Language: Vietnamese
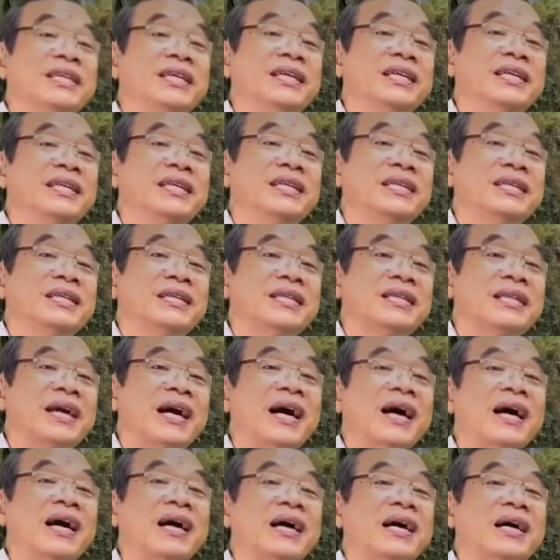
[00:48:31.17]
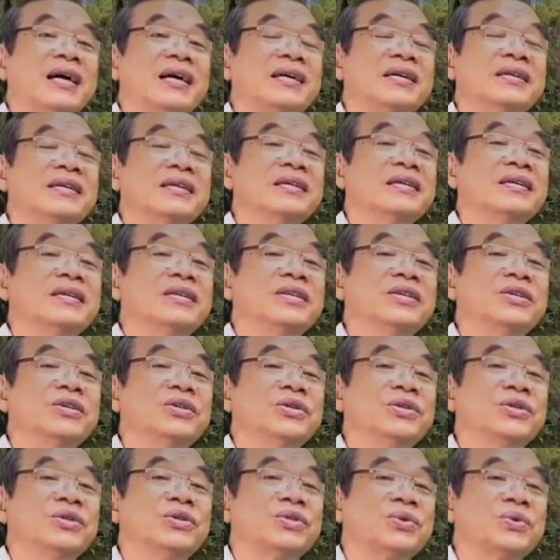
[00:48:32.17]
đi nha cô vì
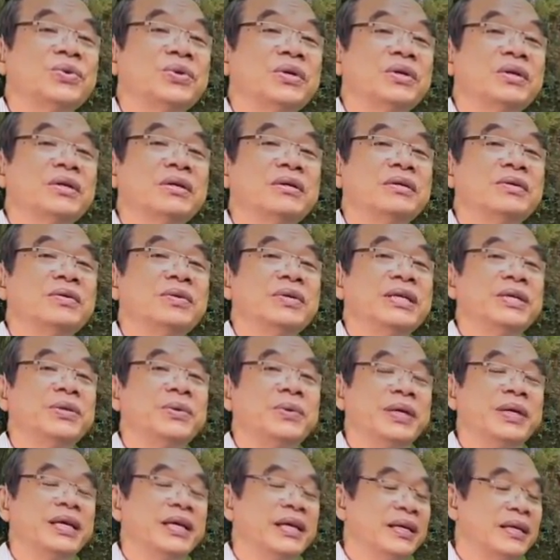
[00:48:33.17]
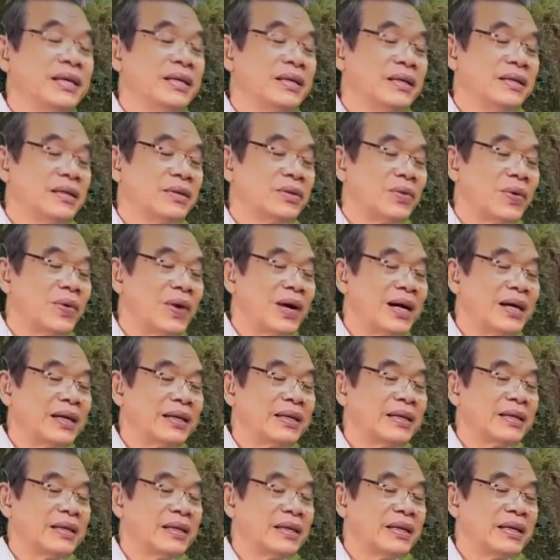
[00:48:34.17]
khu phố này đã
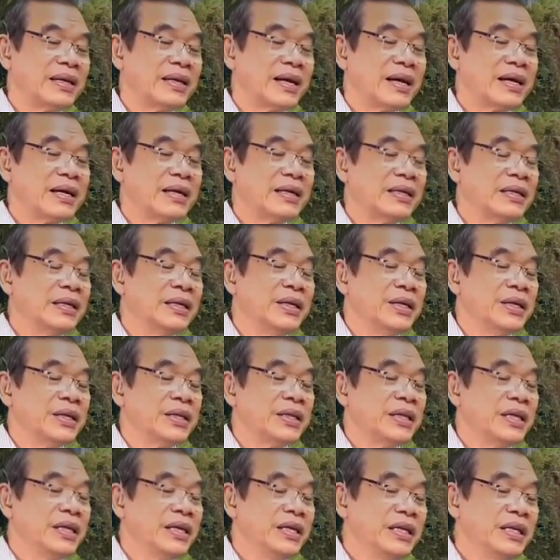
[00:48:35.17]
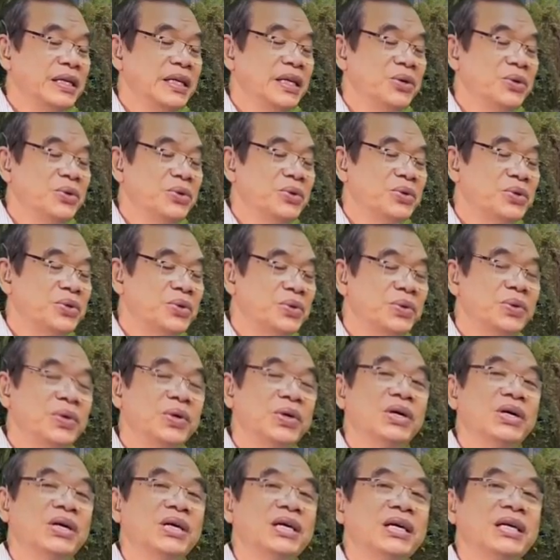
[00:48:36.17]
buồn thiêu.
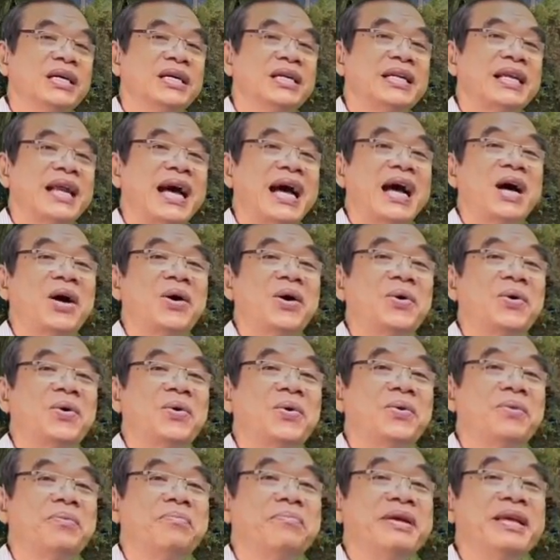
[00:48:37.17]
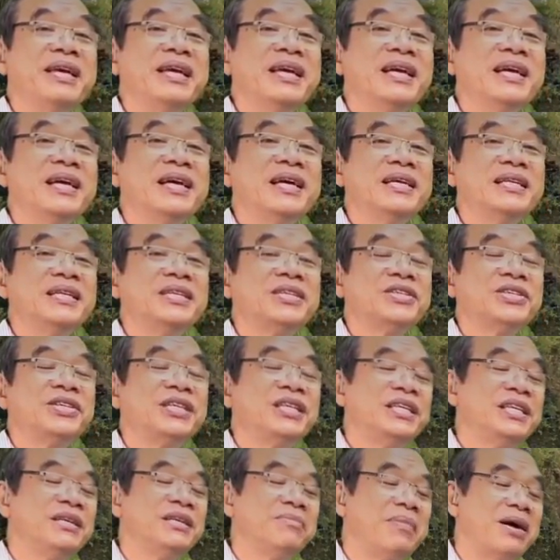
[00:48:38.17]
Hãy đi xa đêm
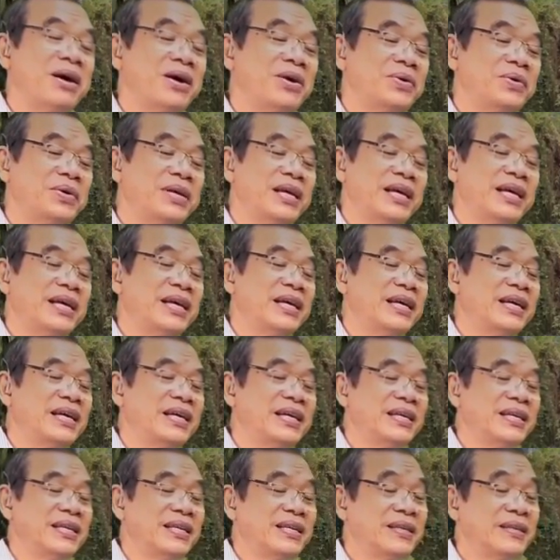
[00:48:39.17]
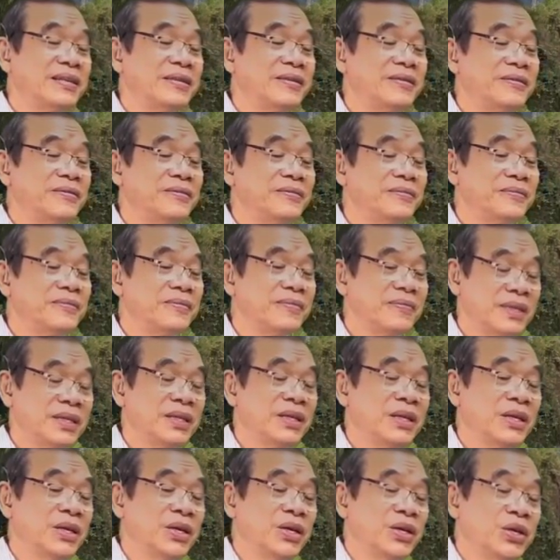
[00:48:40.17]
nay ai cũng
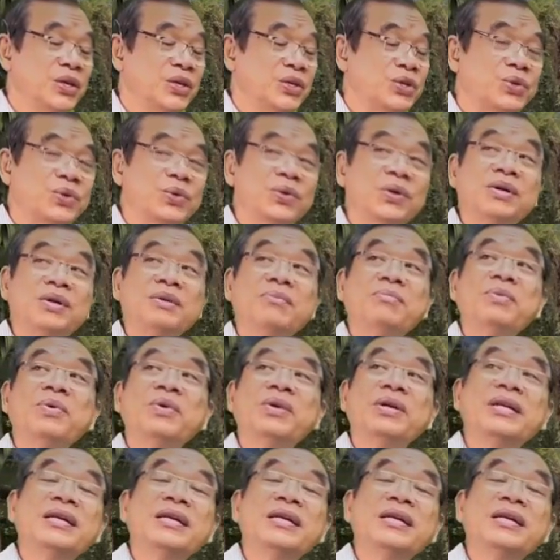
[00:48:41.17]
mừng.